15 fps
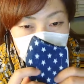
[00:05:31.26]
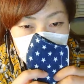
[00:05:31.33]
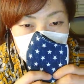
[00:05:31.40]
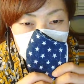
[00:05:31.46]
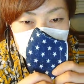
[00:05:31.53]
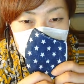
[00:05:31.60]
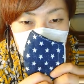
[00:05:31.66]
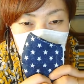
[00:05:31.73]

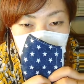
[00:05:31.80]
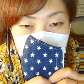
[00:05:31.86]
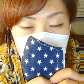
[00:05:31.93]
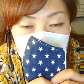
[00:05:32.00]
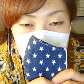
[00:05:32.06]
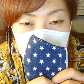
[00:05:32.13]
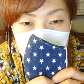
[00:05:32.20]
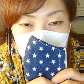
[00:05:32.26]
私は
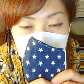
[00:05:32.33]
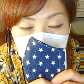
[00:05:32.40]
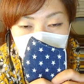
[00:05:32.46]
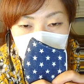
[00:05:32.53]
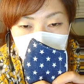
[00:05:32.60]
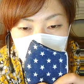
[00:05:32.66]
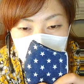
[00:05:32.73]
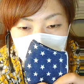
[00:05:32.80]
完全に
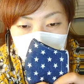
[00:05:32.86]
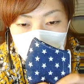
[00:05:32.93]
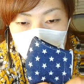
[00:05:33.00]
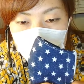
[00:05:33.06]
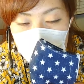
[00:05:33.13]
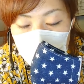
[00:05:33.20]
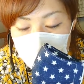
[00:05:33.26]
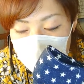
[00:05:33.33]
パンクしまし
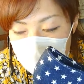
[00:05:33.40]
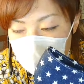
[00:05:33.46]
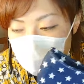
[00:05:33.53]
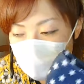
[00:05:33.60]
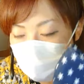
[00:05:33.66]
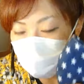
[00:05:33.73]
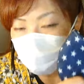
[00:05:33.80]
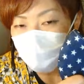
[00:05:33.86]
た
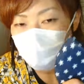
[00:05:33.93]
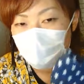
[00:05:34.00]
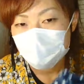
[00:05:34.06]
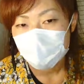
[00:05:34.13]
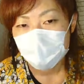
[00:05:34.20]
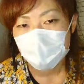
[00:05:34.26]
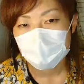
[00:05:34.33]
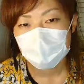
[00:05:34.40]

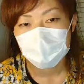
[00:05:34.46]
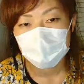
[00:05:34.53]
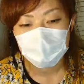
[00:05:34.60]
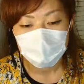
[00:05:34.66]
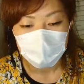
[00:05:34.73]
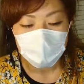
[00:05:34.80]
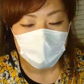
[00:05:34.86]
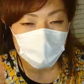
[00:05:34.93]
あの
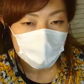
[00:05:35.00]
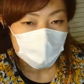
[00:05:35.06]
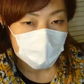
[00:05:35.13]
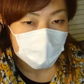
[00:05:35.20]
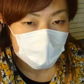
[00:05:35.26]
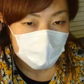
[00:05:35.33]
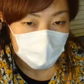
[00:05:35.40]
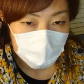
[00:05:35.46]
借金があ
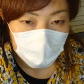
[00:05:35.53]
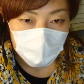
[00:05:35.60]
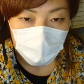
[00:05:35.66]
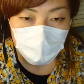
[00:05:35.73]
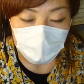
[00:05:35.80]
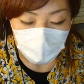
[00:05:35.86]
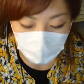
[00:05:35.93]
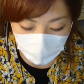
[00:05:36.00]
るというか
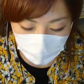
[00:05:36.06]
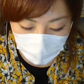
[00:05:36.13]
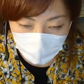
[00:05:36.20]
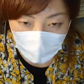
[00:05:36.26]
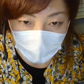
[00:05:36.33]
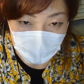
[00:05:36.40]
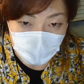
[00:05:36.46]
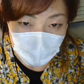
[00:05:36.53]
腰の絵の
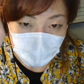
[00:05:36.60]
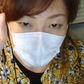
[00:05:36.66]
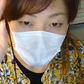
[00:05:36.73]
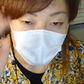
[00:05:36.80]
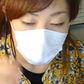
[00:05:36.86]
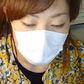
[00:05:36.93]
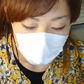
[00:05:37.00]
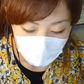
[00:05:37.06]
納品分が
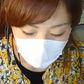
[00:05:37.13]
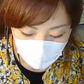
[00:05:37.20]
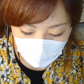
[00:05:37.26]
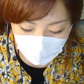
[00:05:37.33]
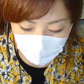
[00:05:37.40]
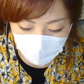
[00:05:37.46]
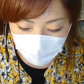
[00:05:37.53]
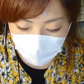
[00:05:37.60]
さらに
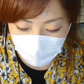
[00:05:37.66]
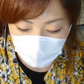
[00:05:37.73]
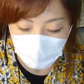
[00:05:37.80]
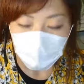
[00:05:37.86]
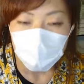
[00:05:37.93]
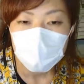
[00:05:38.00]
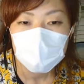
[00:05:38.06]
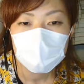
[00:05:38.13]
あと
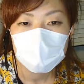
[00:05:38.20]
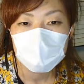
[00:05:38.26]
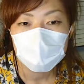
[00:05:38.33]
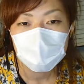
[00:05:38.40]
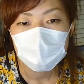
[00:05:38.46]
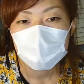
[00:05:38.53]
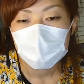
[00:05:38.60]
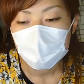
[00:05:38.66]
ラック
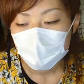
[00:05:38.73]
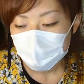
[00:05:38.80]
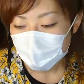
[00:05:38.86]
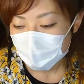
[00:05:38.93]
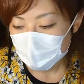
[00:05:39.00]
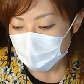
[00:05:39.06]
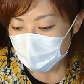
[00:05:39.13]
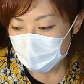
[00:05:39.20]
馬の販
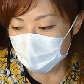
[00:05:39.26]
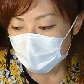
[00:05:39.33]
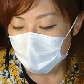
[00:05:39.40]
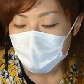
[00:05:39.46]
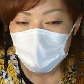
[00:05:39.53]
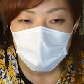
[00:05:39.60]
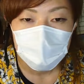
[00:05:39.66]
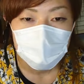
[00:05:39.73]
売分
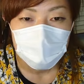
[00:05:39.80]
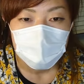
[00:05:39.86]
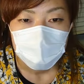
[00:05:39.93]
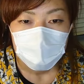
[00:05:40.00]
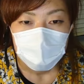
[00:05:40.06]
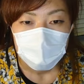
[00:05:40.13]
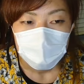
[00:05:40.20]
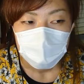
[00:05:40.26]
が
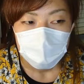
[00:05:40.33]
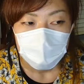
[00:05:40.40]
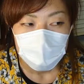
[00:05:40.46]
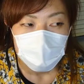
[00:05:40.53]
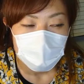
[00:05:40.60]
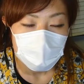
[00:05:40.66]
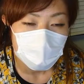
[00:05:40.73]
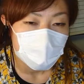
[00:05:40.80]

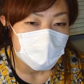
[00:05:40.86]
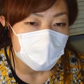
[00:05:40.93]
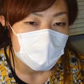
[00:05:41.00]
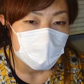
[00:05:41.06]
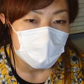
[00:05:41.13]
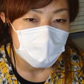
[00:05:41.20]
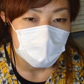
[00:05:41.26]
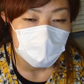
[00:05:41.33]
25枚
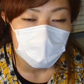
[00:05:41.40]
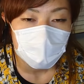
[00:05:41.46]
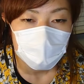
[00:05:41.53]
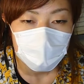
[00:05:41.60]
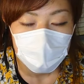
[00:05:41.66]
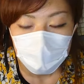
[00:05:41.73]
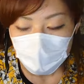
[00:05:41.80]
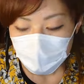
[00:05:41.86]
出したのかな